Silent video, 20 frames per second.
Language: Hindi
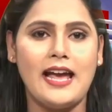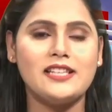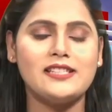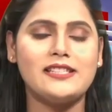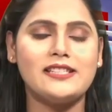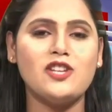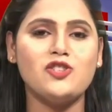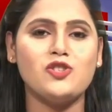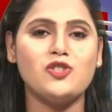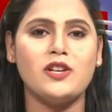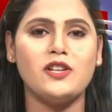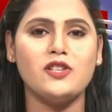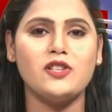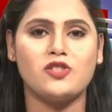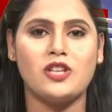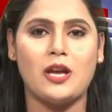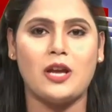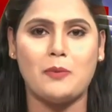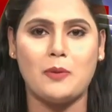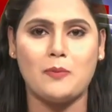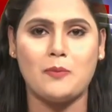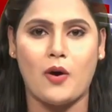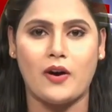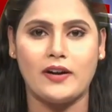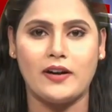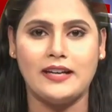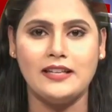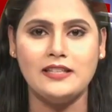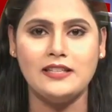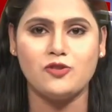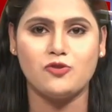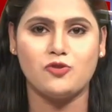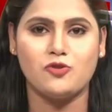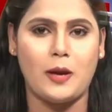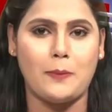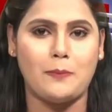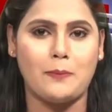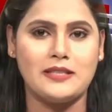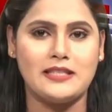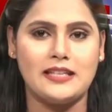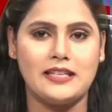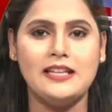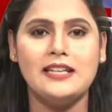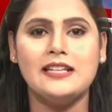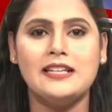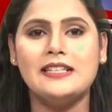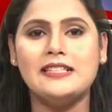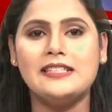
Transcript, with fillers: एक्सेंचर जेपी मॉर्गन जेपीटी